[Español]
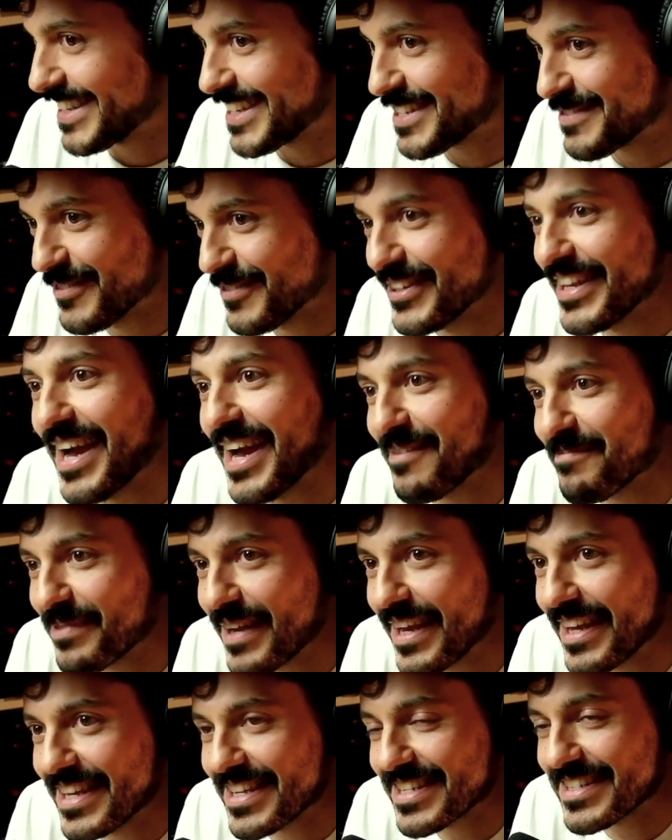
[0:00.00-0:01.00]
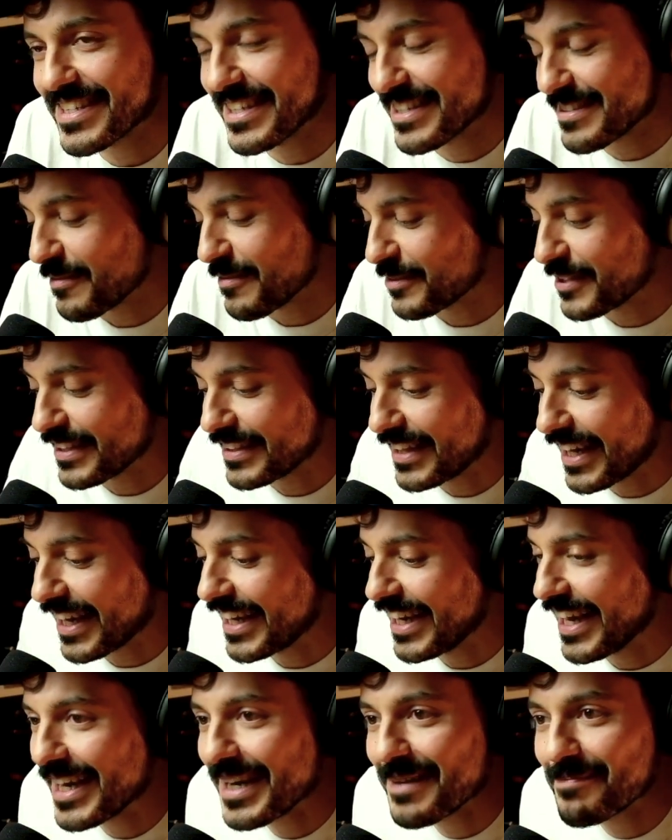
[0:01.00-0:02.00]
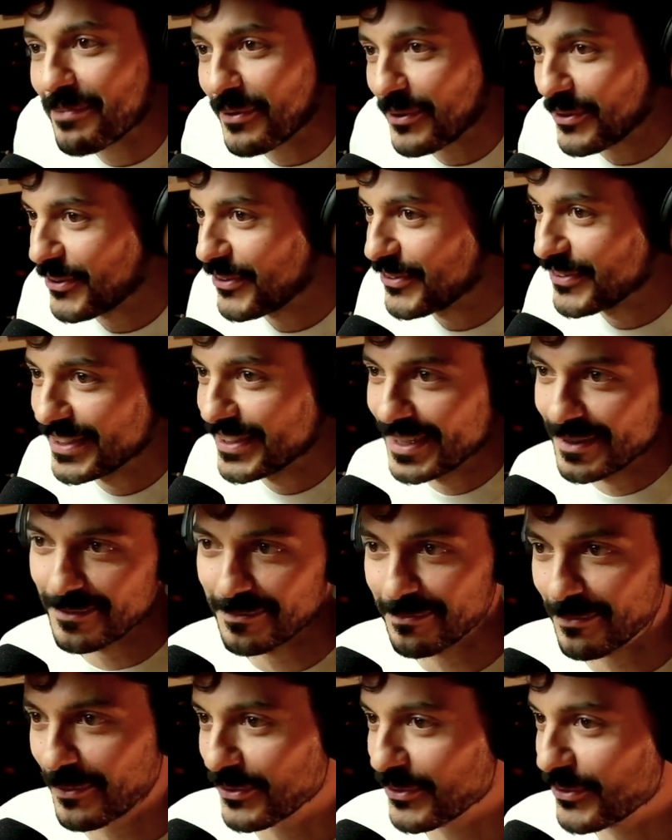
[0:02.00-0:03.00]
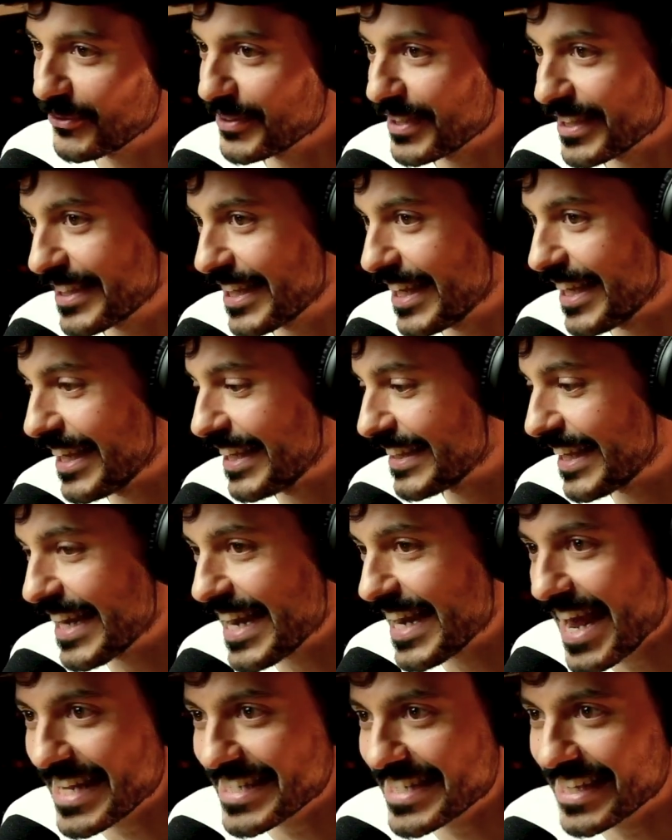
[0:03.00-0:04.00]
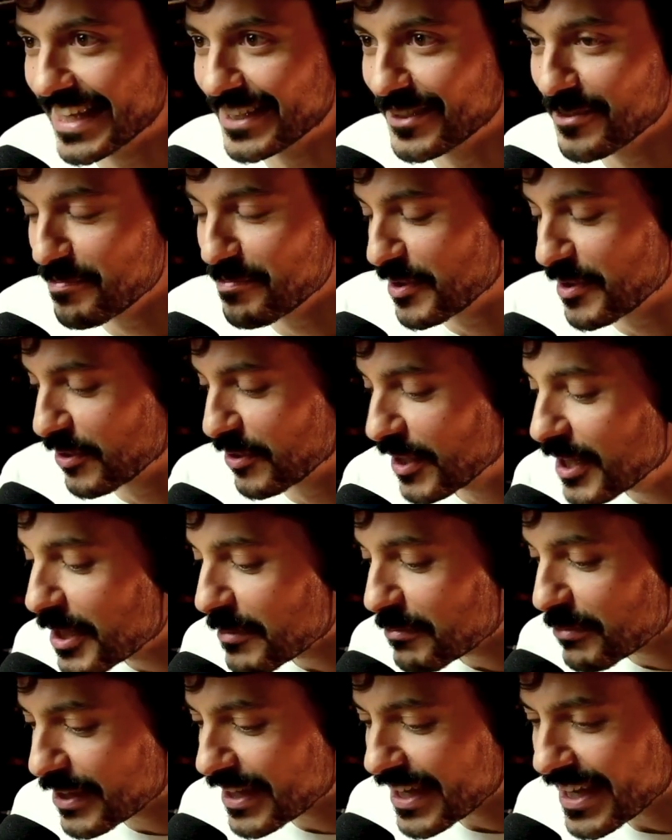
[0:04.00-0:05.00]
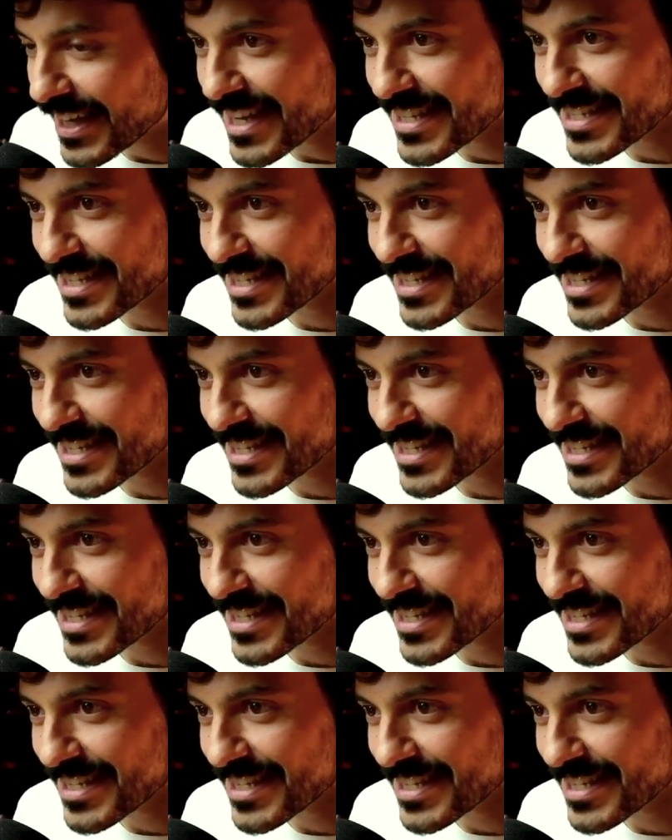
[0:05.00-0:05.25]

es, muy amplia y es, o sea, tacleala por donde, por donde te, nazca, ¿no? Pero, ¿por qué